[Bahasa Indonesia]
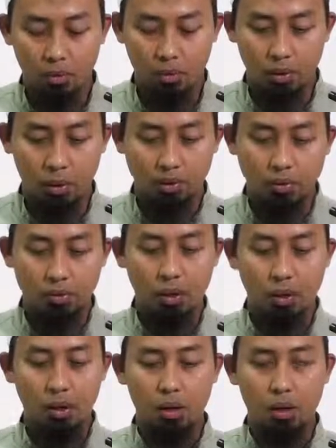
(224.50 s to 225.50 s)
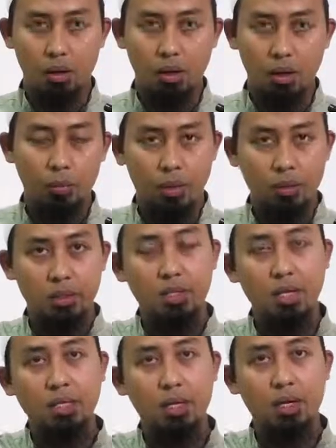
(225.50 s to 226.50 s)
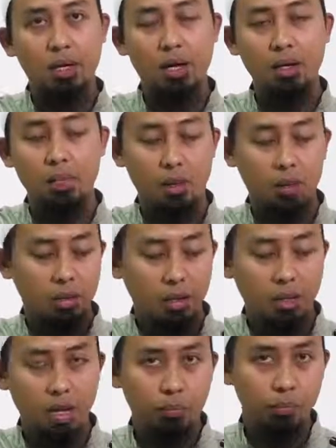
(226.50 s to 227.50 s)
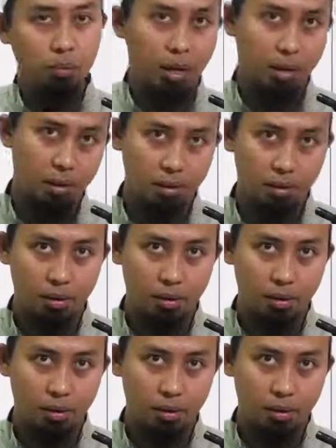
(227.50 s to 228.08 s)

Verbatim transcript: jadi Allahu akbar sejajar dengan dengan pundaknya